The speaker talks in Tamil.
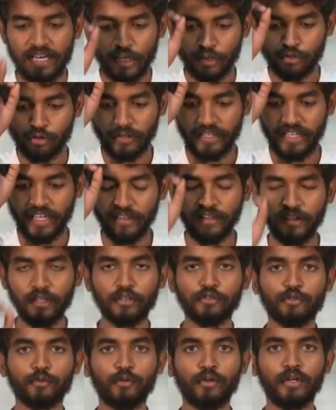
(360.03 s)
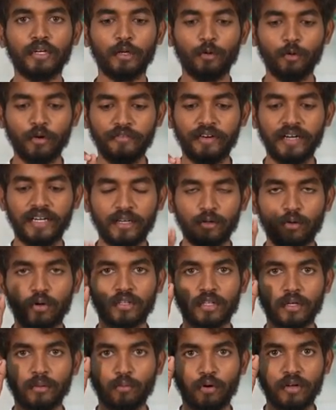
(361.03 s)
ஸோ எந்த சூழ்நிலையும் உங்கள் வீட்டுக்கு
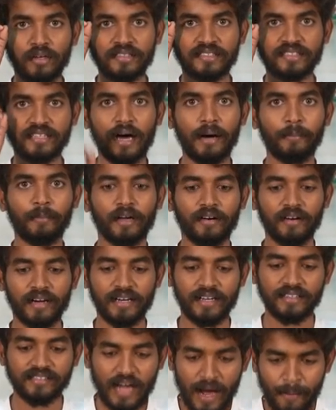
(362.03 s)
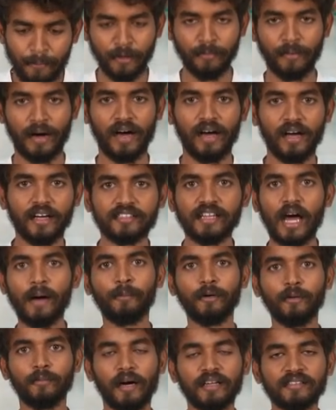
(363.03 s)
ஒருத்தவங்க முதல்ல சாப்பிட வராங்கன்னா சாப்பிடுப்பா
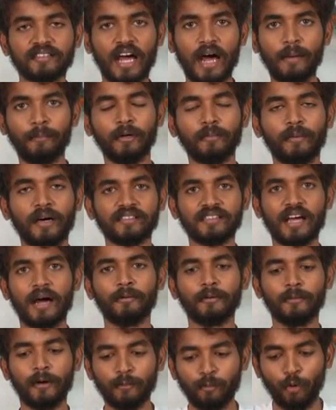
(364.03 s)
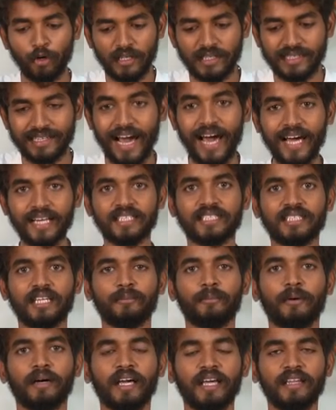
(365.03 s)
சாப்பிடுப்பா சாப்பிடுப்பா சாப்பிடுப்பான்னு போட்டு
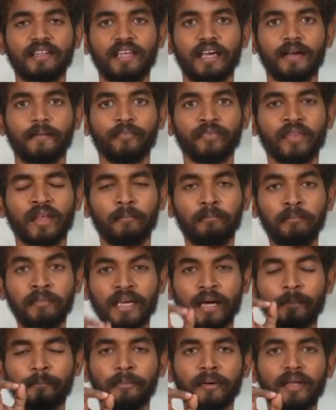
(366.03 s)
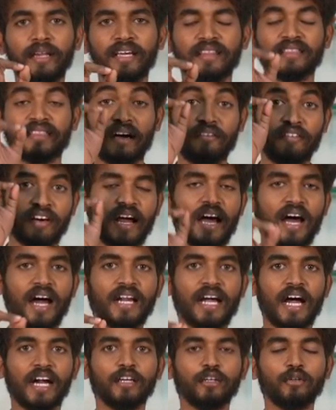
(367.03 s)
டார்ச்சர் பண்ணாதீங்க மிகப்பெரிய தவறான
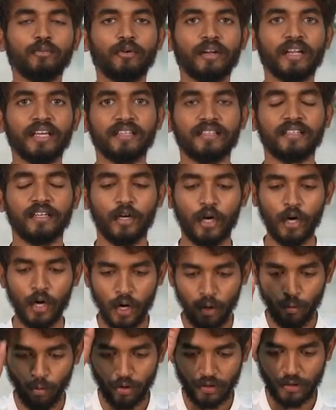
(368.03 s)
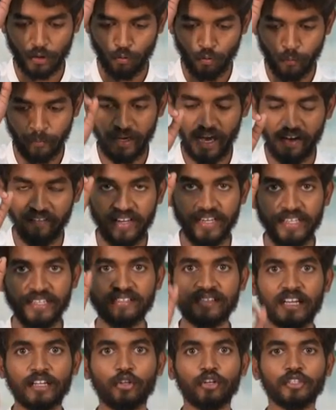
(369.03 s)
அணுகுமுறை அது ஒருத்தர் உண்மையாகவே
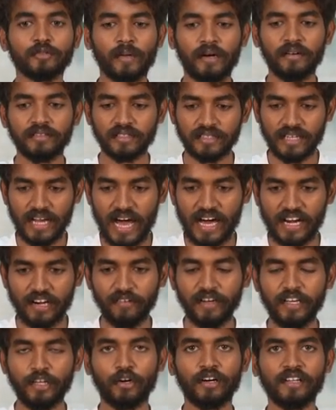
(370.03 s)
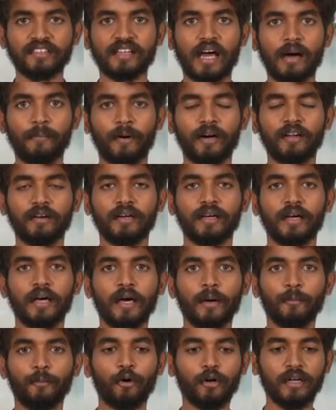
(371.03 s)
நீங்கள் சந்தோஷமாக வச்சுக்கணும் அரை வயிறோட சாப்பாடு
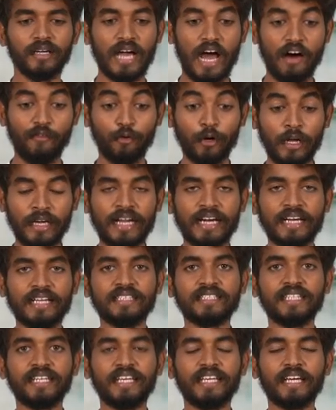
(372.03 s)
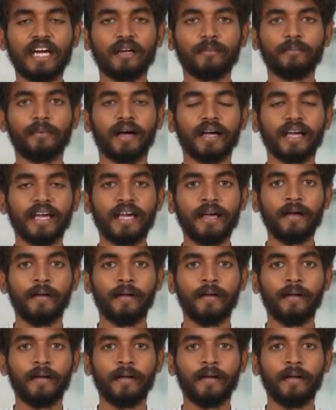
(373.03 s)
போடுங்க அவ்வளோ எனர்ஜெட்டிக்காக இருப்பாங்க